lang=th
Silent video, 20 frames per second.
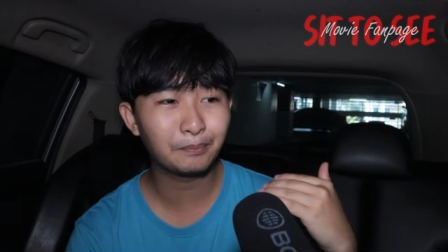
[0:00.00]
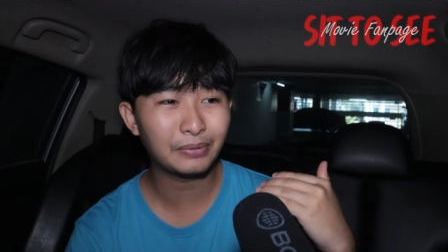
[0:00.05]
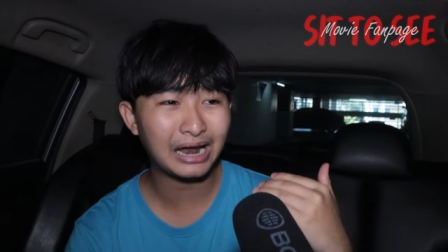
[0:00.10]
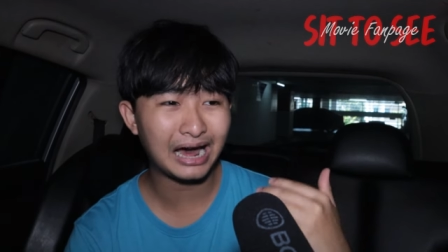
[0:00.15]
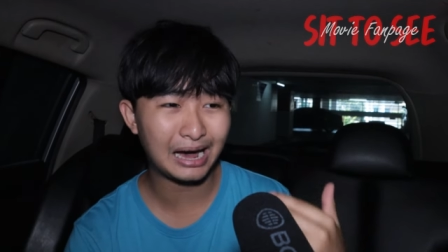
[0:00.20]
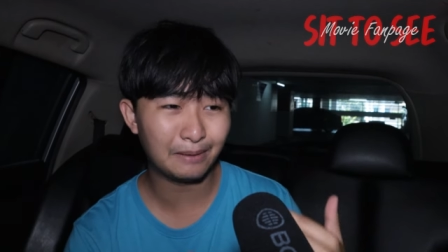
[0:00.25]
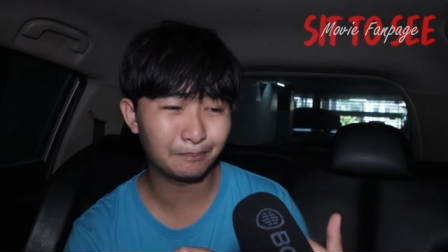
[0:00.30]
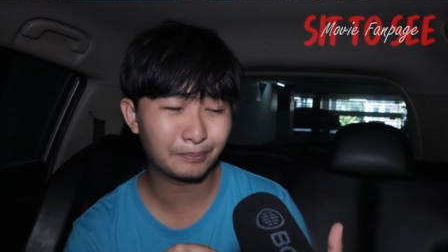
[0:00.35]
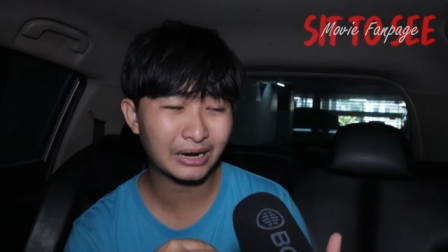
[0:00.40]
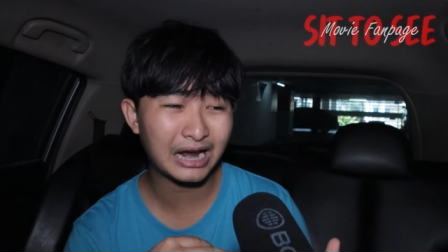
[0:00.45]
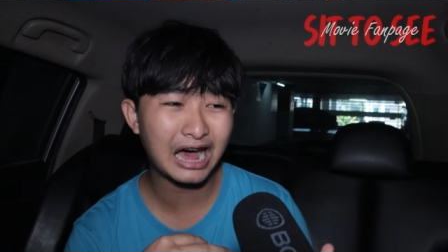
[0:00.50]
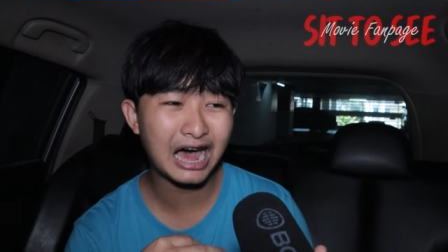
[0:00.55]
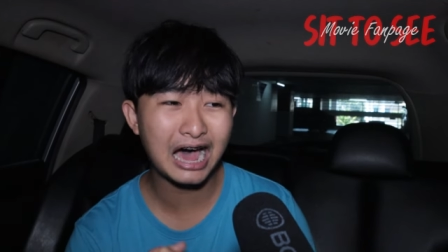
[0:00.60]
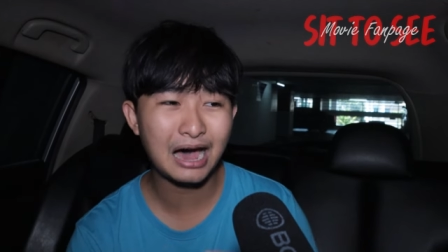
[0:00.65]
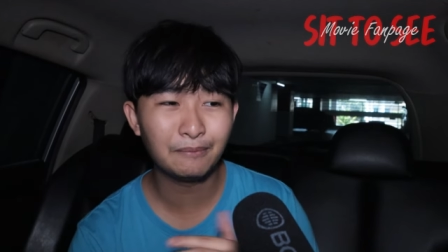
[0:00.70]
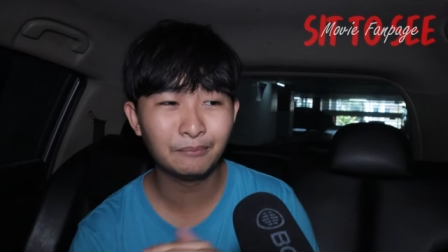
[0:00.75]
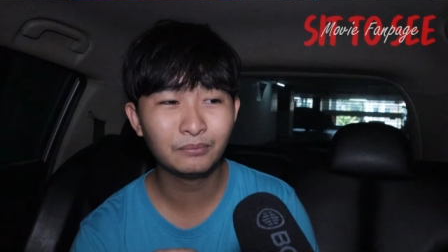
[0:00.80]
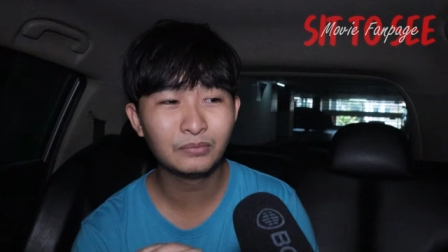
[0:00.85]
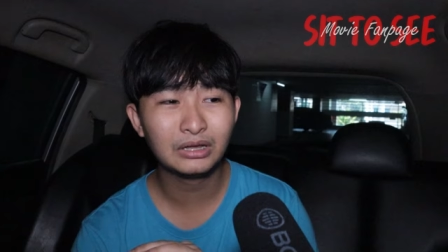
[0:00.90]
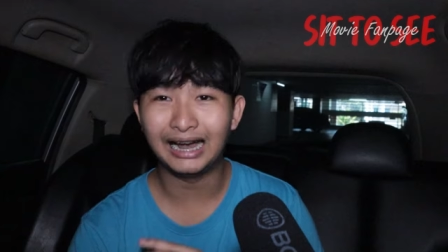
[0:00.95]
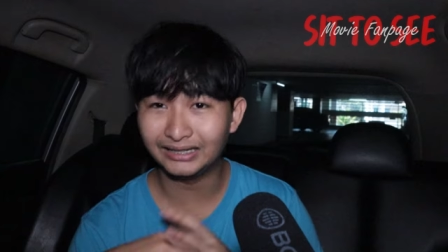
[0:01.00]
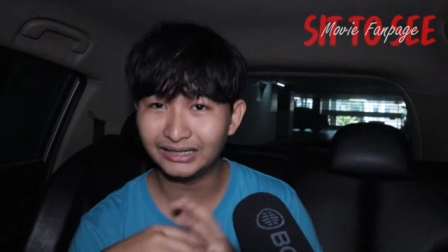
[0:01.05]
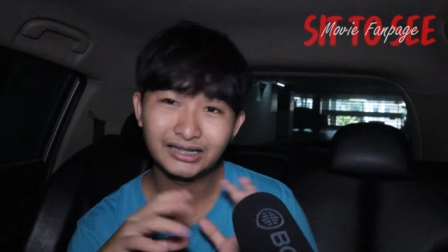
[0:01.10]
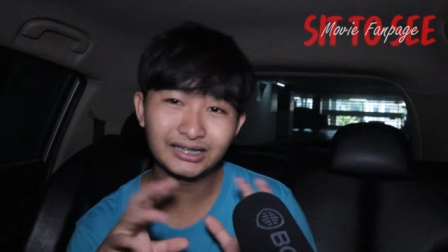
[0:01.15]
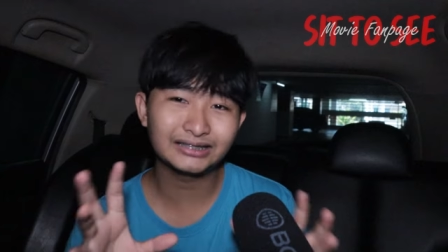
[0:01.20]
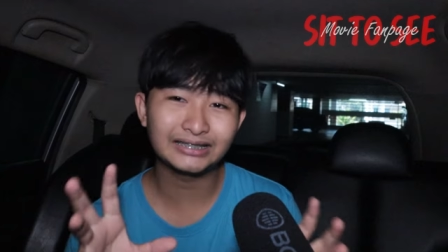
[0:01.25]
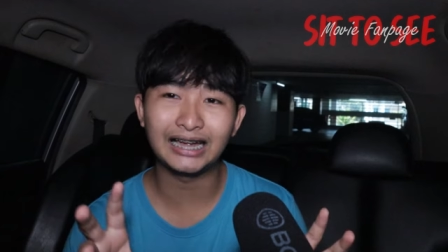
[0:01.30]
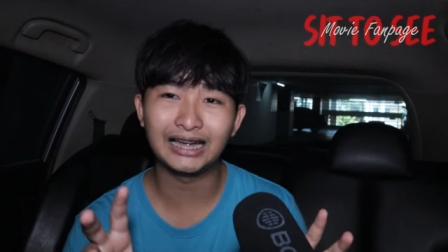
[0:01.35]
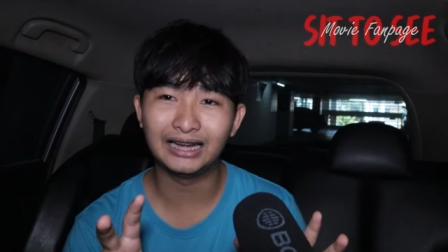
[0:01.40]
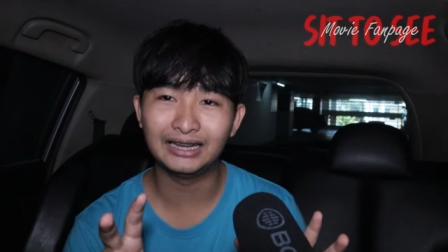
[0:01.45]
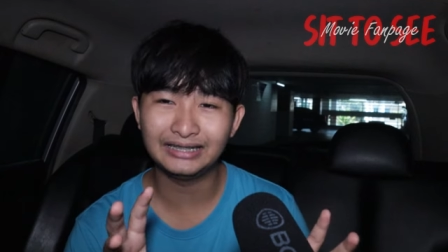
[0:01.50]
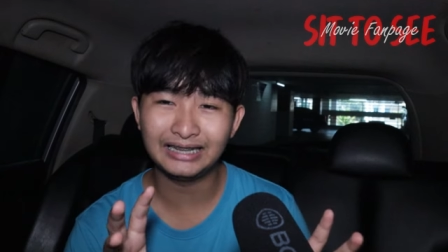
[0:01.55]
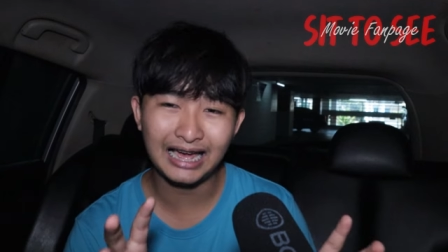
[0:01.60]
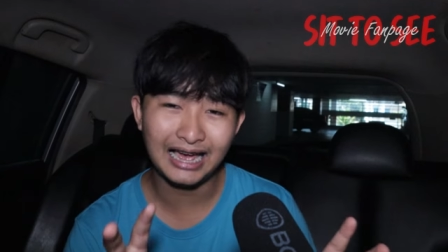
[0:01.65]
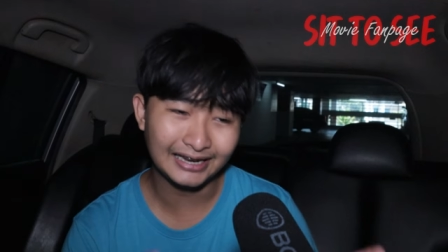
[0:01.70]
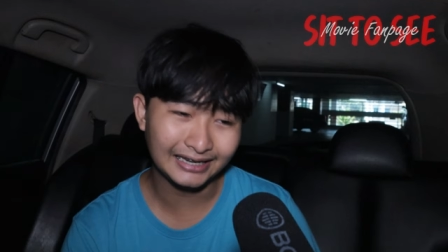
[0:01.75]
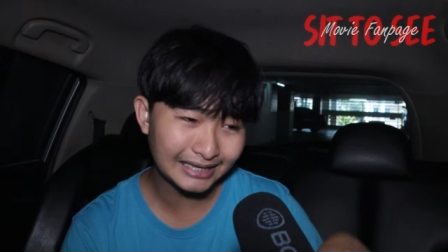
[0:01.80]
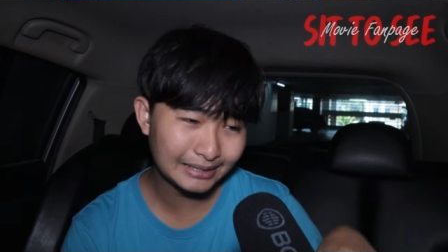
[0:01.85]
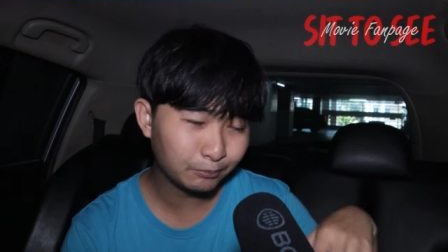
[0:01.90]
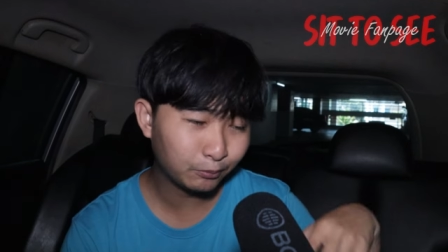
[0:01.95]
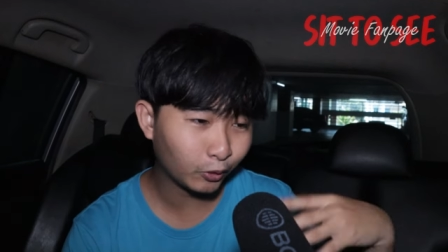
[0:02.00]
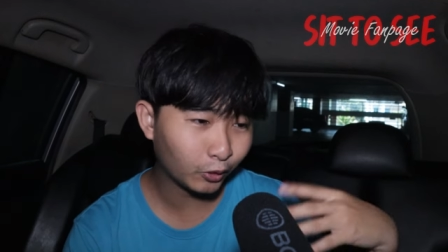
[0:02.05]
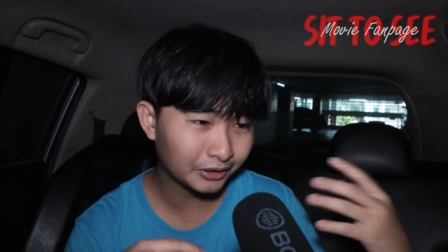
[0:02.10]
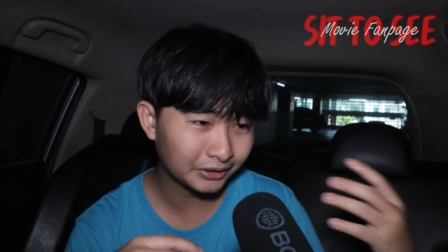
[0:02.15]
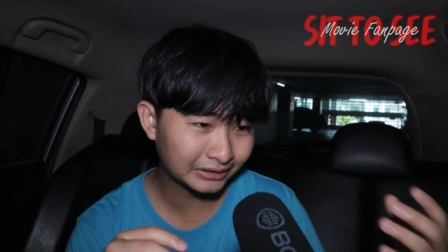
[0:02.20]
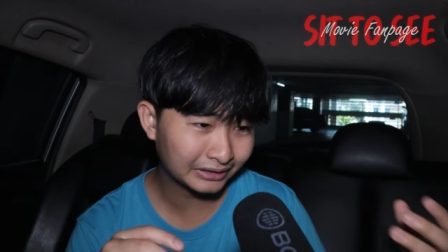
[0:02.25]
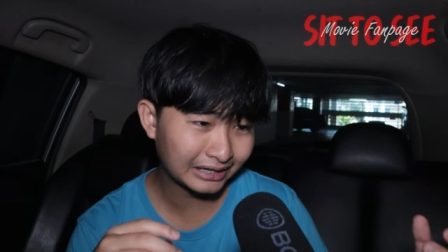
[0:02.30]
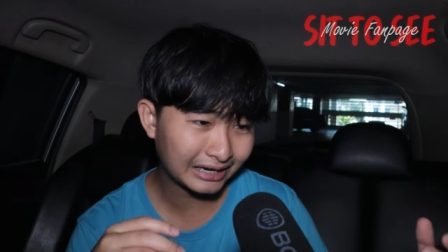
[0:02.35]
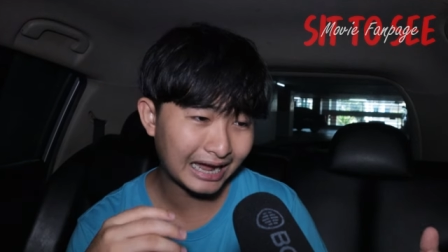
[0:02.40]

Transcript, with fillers: ปราบปรามอะไรต่างๆนะอิทธิพล